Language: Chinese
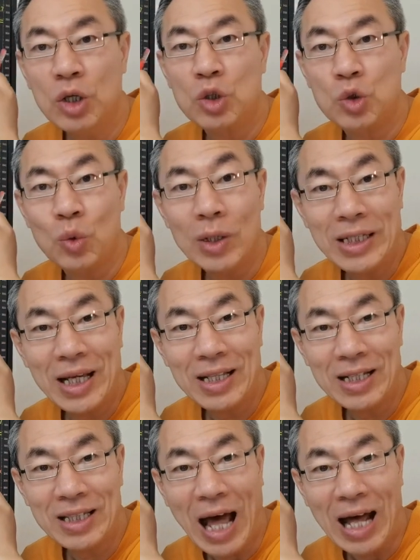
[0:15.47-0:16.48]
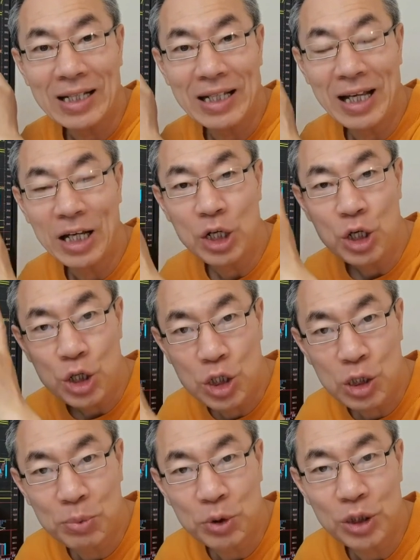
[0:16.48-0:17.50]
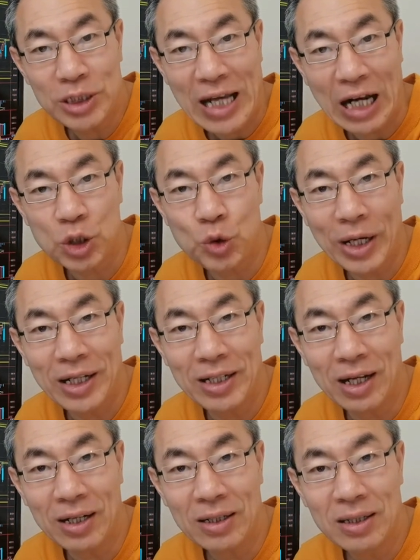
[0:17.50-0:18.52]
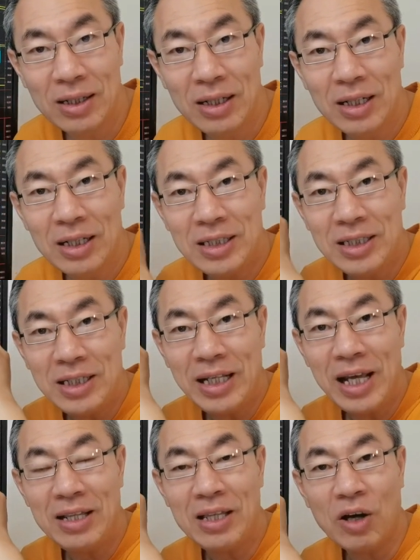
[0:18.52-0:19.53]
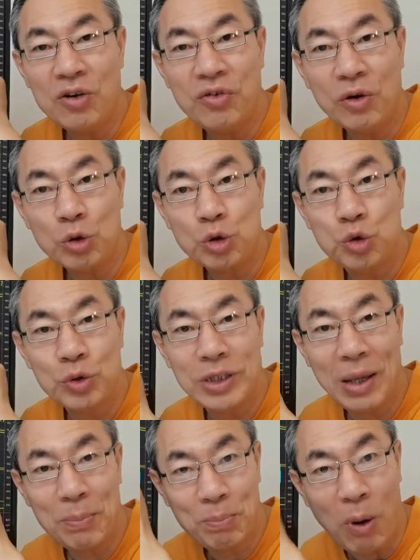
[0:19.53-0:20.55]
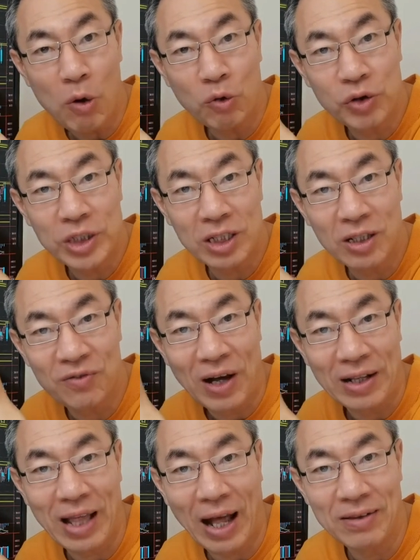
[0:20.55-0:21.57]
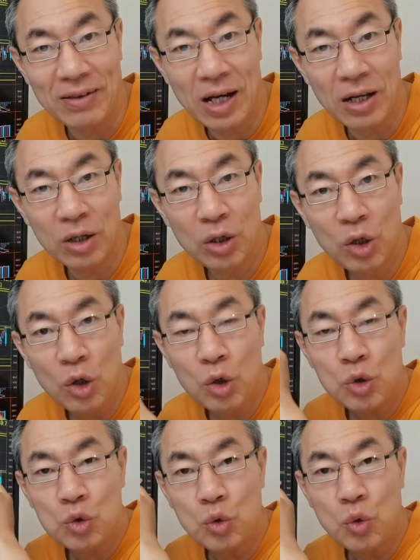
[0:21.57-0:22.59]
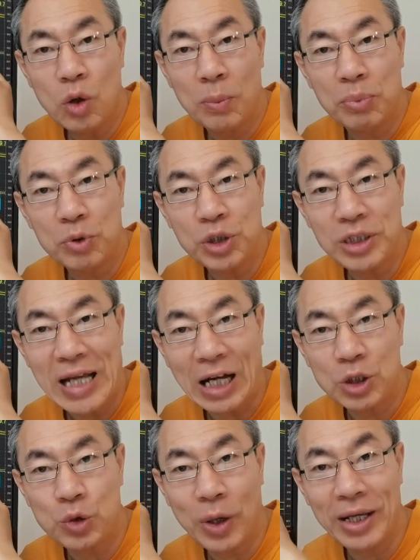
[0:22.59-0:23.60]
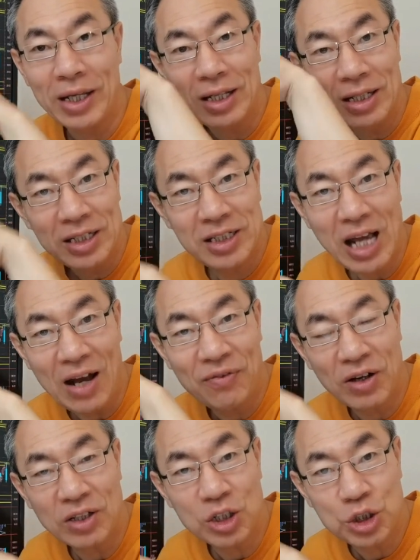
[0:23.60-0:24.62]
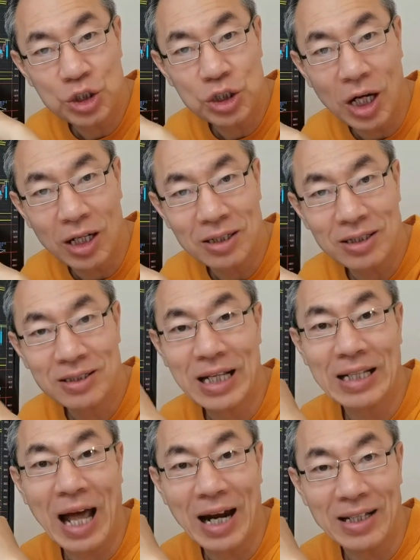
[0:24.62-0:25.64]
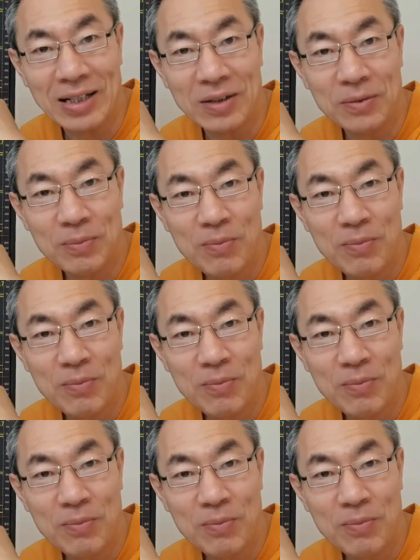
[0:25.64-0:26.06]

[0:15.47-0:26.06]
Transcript: 昨天的大跌是不是假摔呢？今天能否出现报复性的反弹呢？如果不是假摔，下方的支撑在哪里？